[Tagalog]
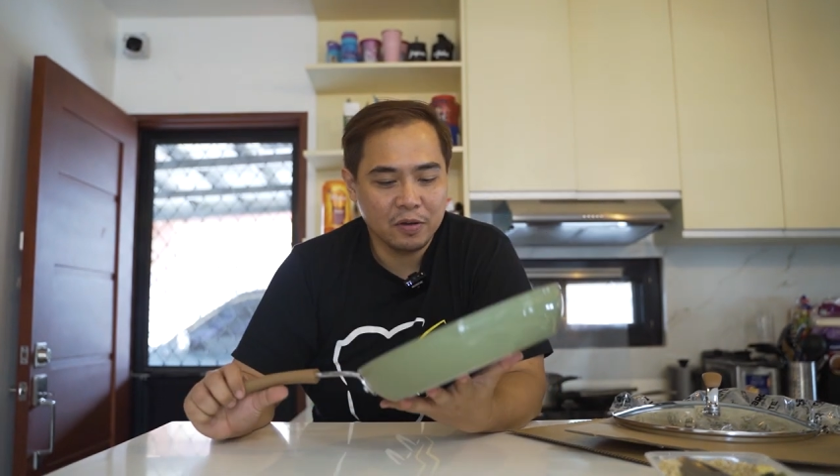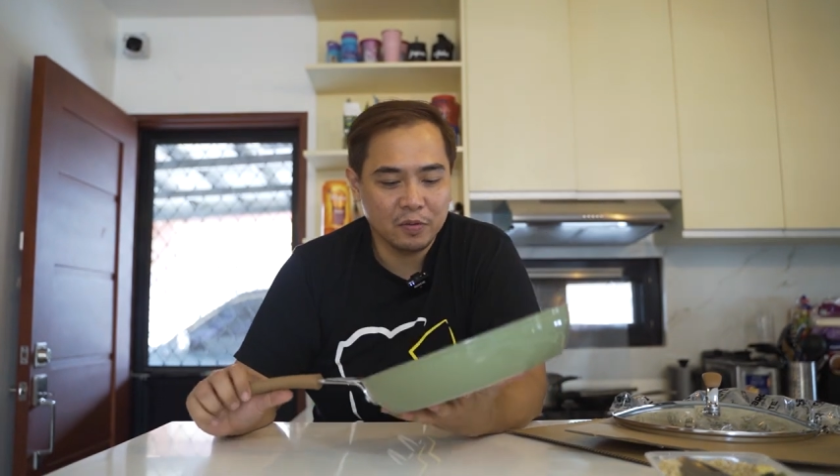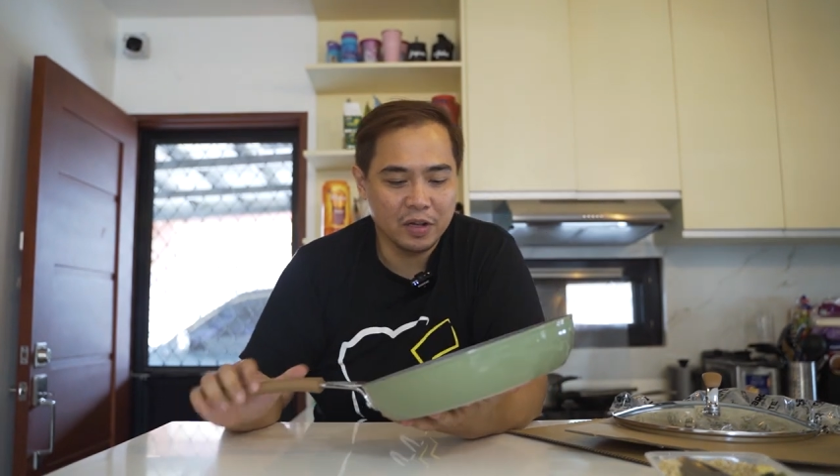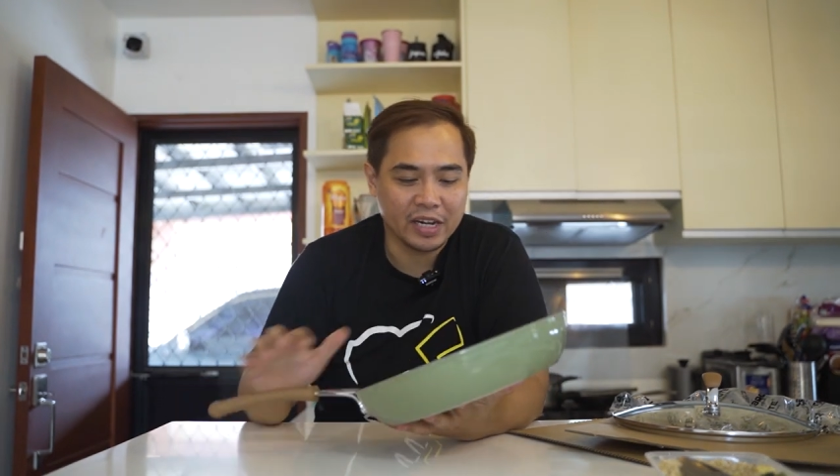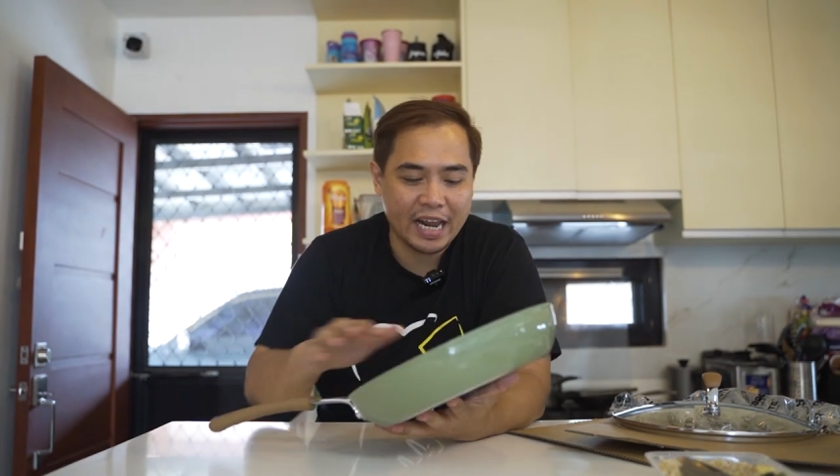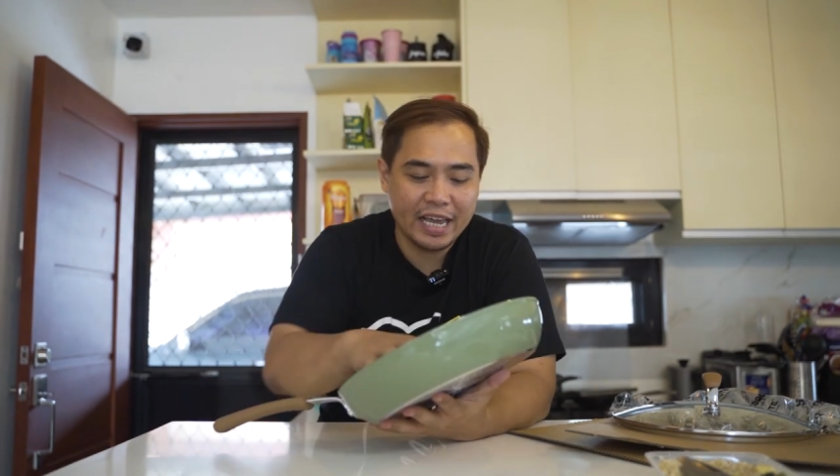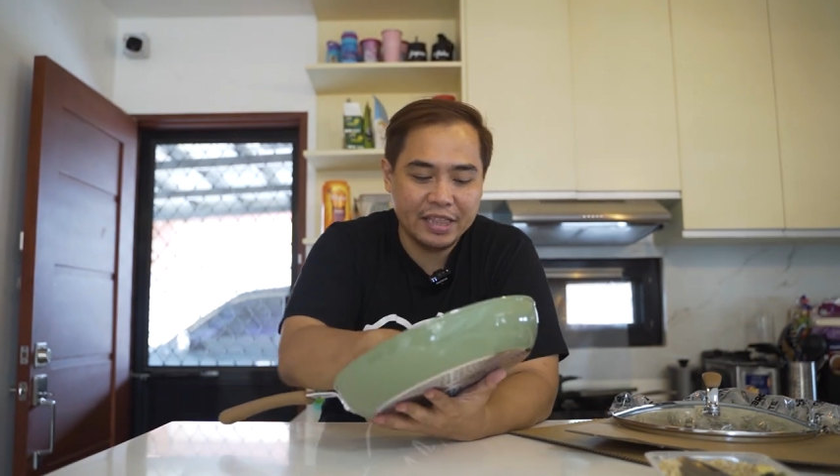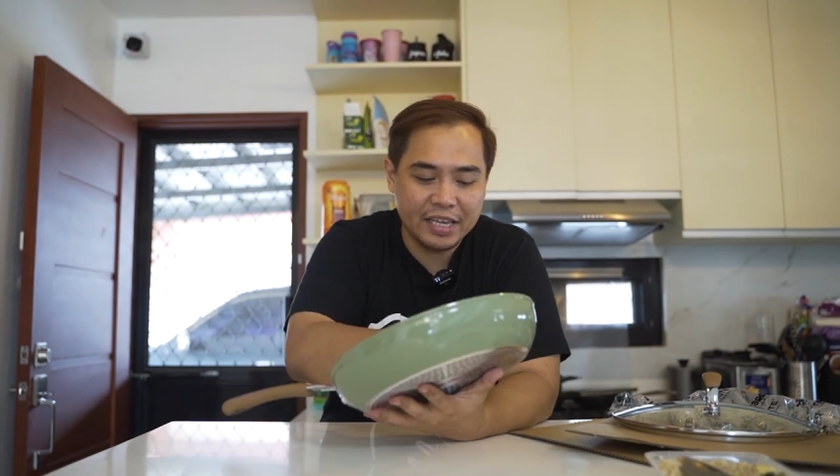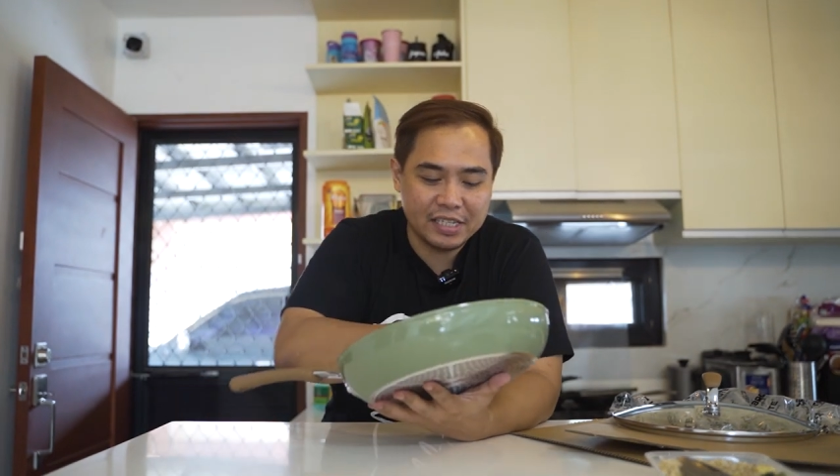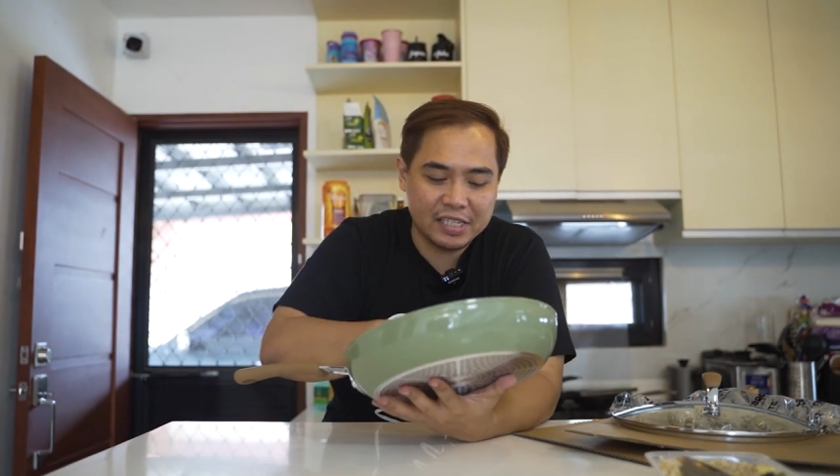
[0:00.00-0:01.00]
will try
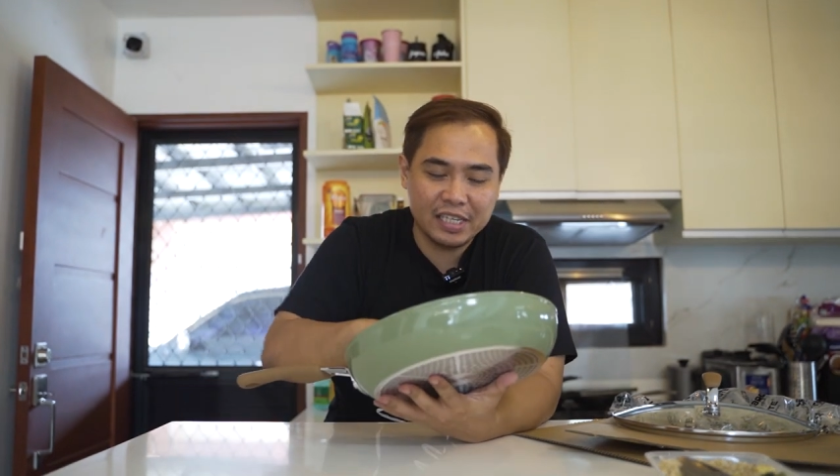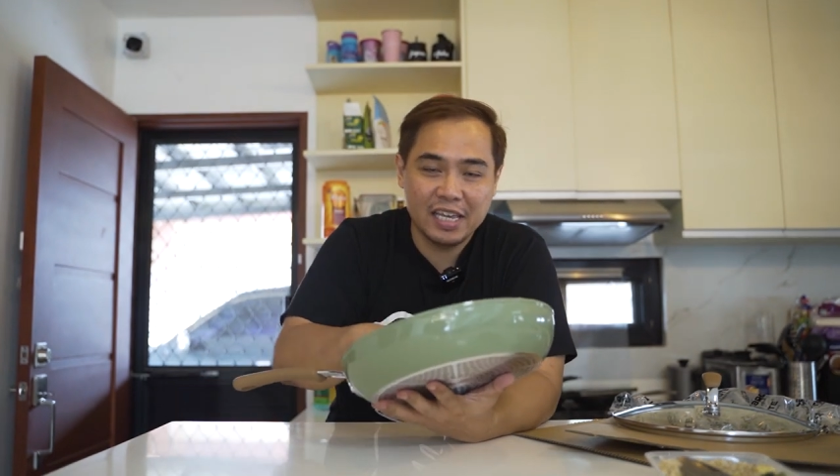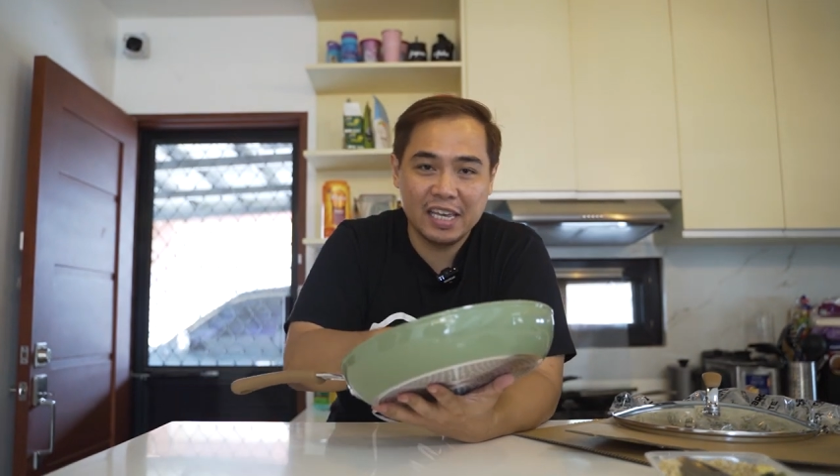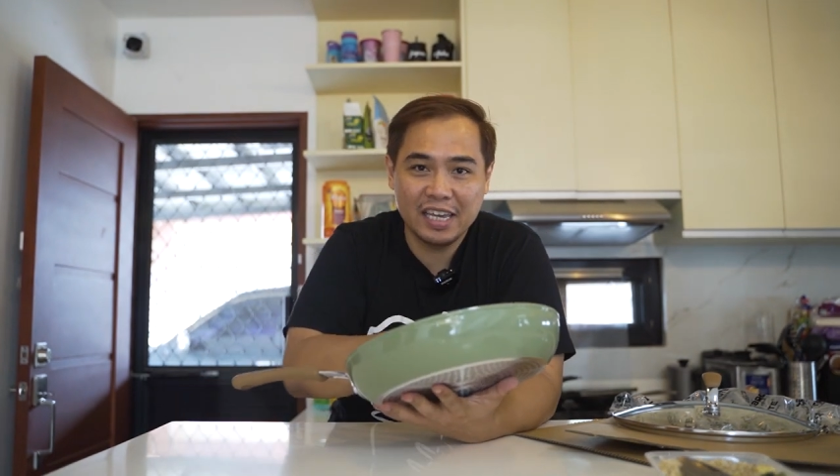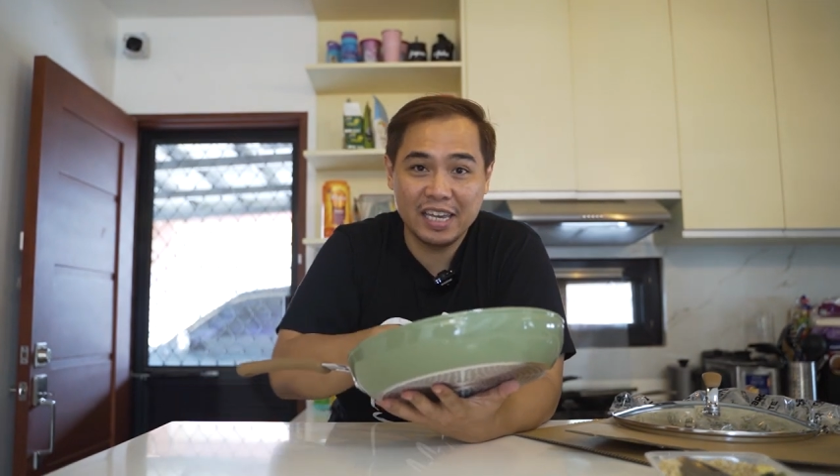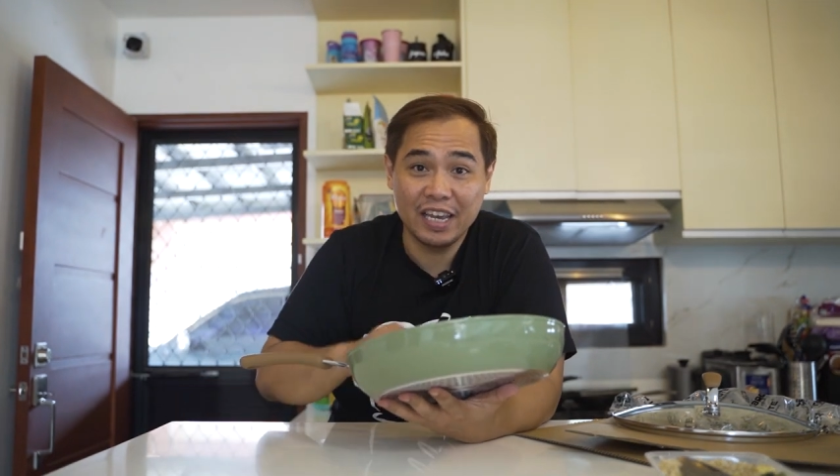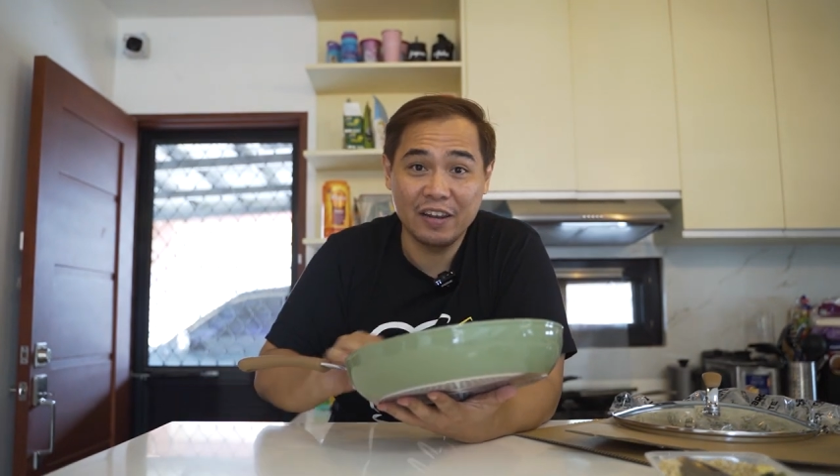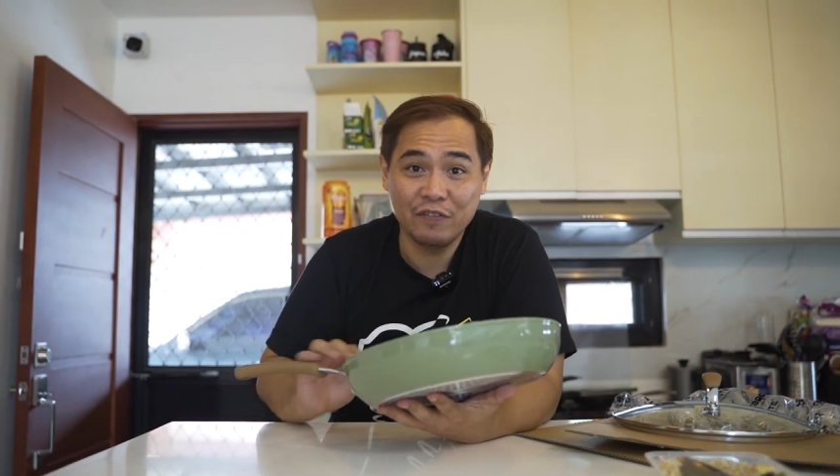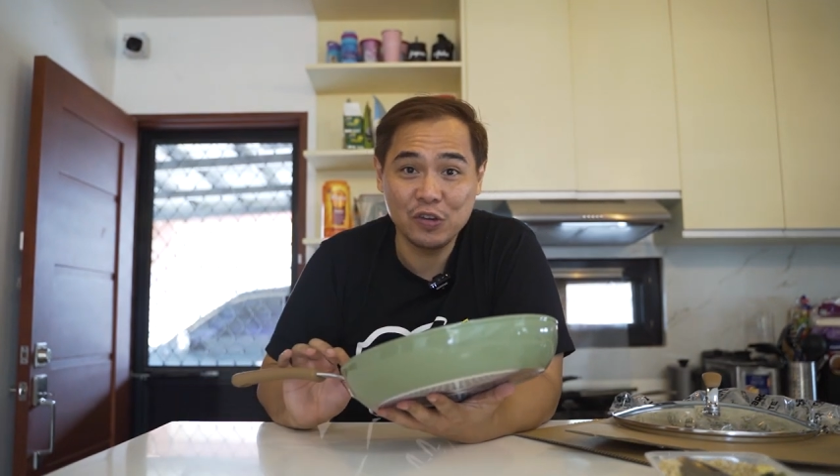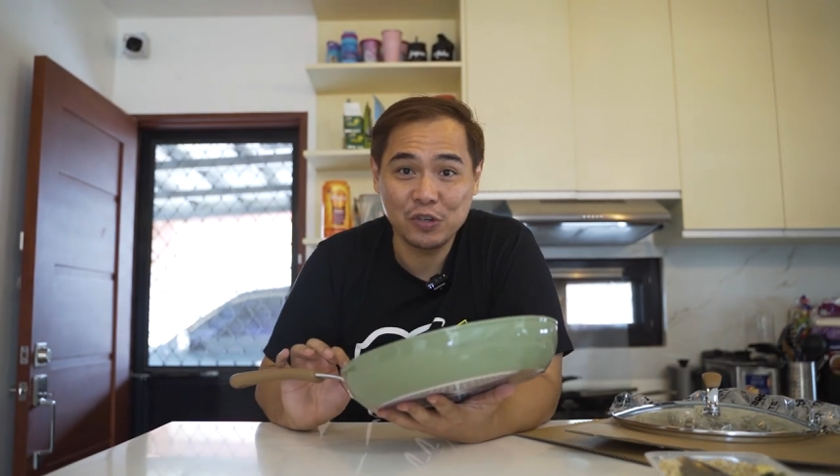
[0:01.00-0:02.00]
this
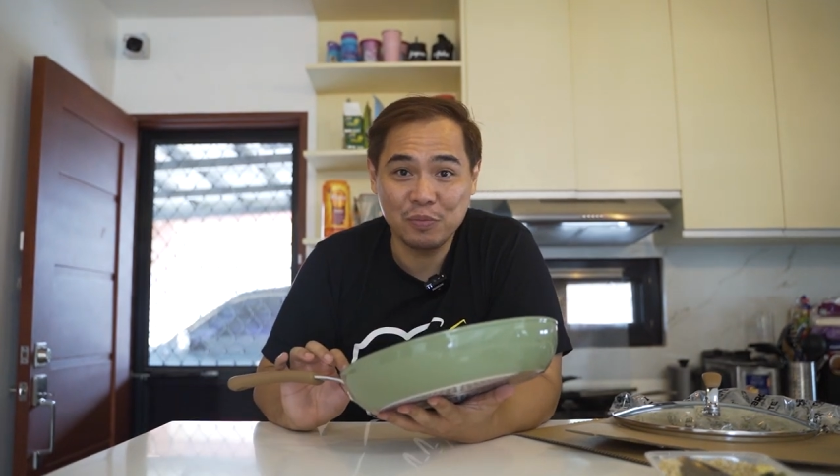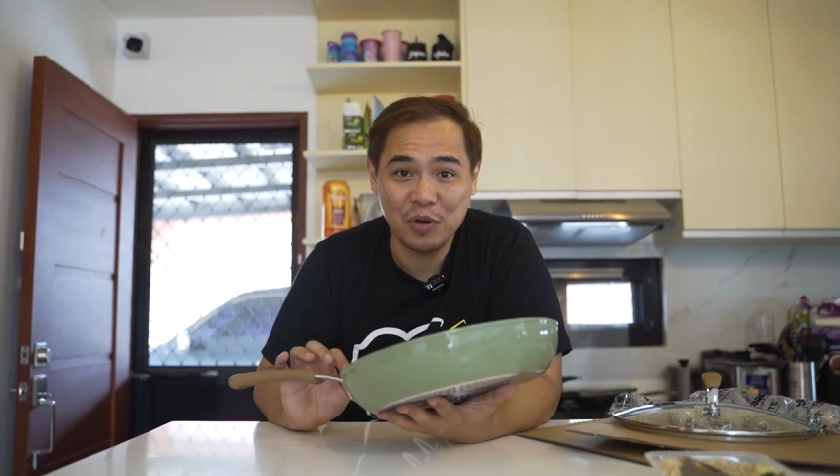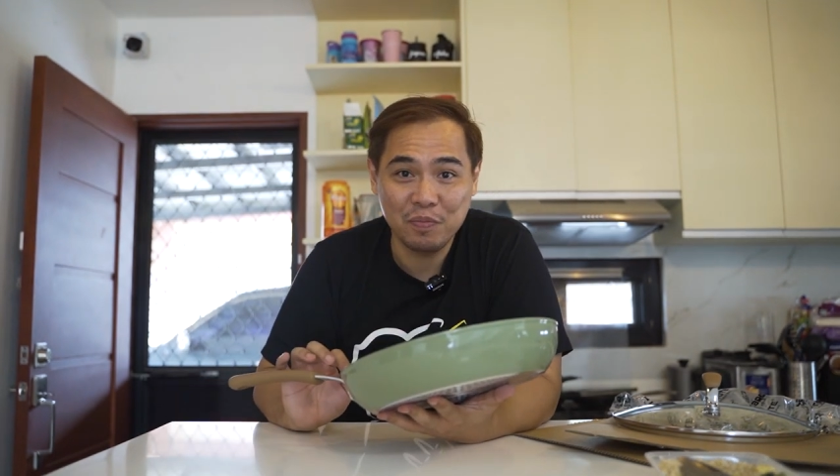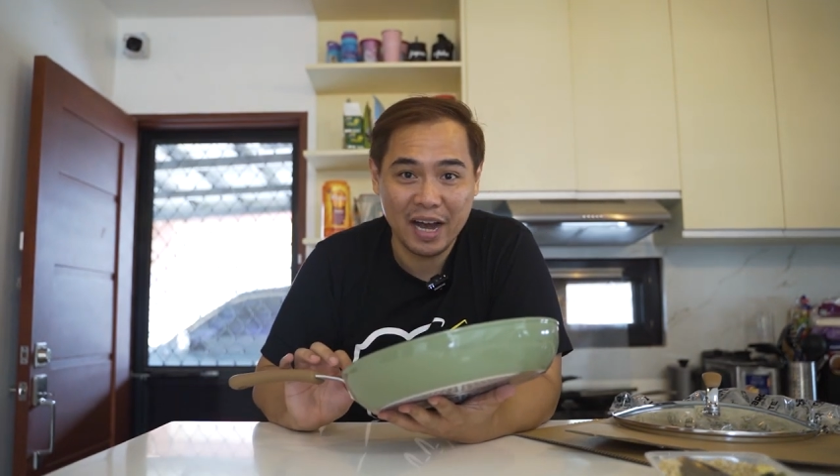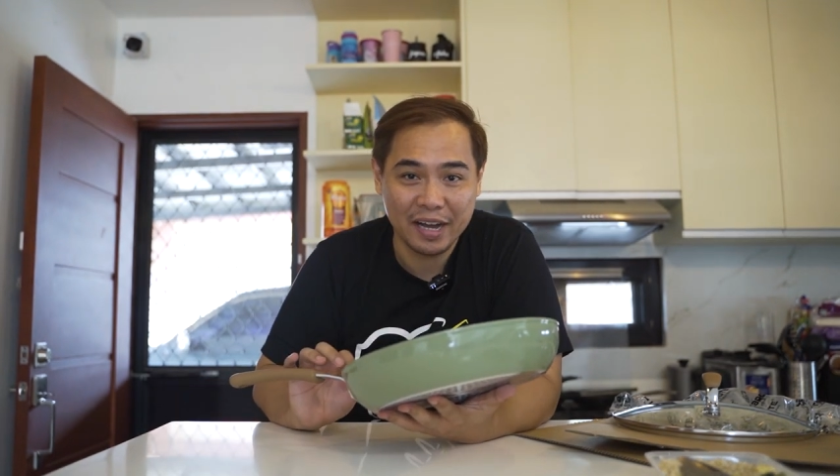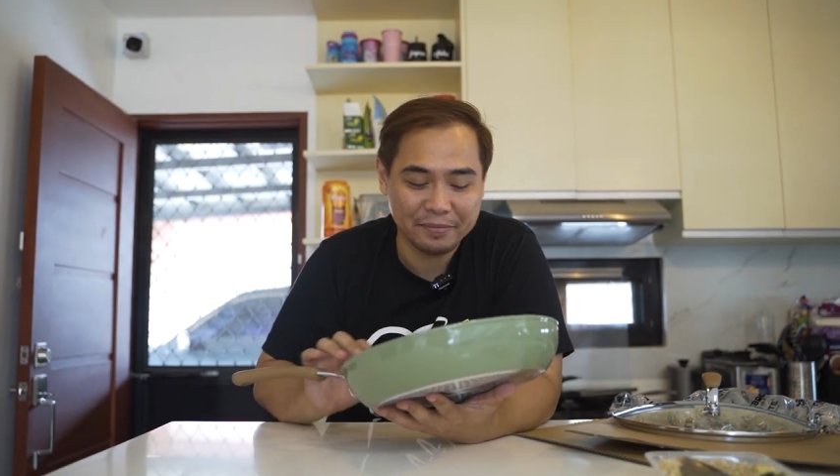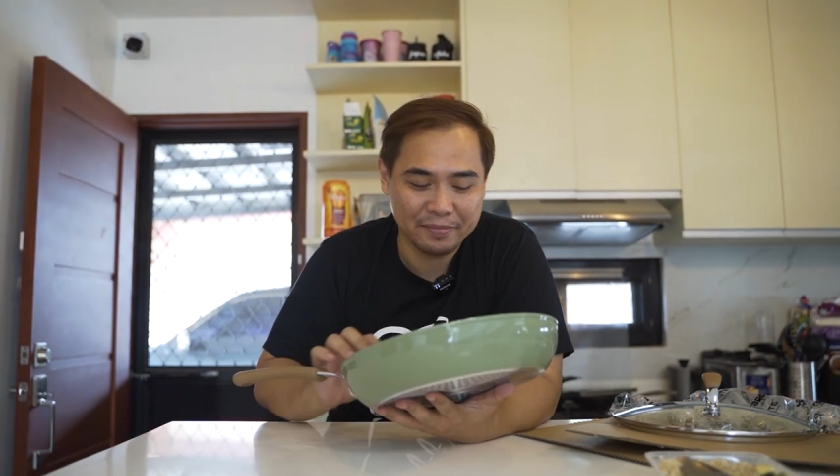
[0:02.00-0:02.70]
in a future mukbang.